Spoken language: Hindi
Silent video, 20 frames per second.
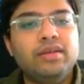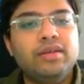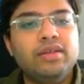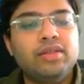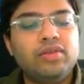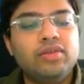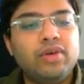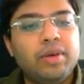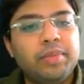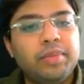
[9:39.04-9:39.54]

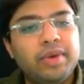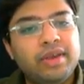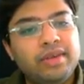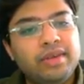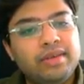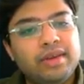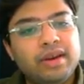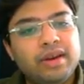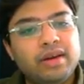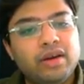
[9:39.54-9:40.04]
तो आपका
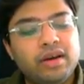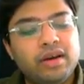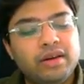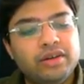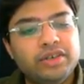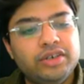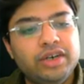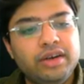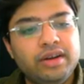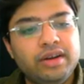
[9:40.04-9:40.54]
ये
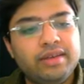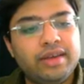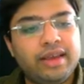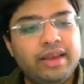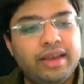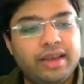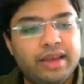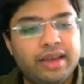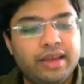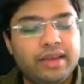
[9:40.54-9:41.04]
कंक्लूजन सही
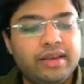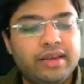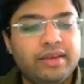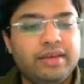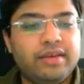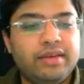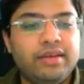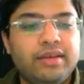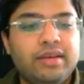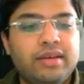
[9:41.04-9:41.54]
है
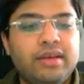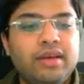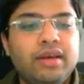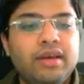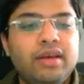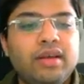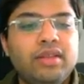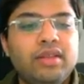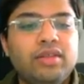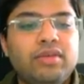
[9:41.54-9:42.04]

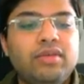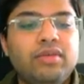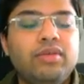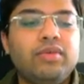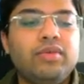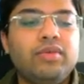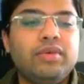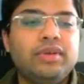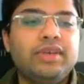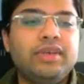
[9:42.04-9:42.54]
तो
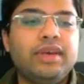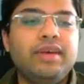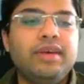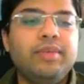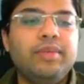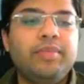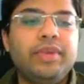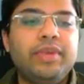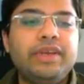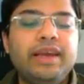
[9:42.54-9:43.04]
जैसे
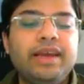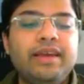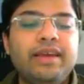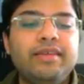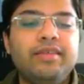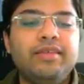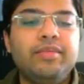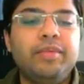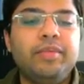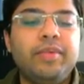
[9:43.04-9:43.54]
हम पिछले
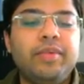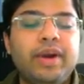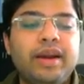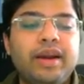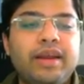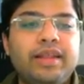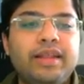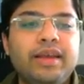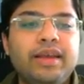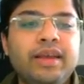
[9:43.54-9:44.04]
केसेस में पढ़
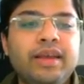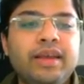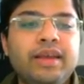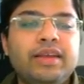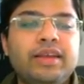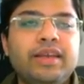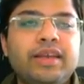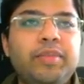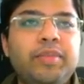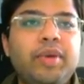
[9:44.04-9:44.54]
रहे थे
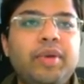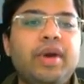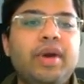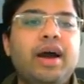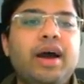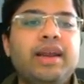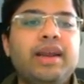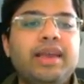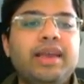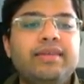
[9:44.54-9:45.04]
जहाँ पे हमें
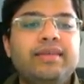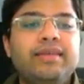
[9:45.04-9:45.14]
हर केस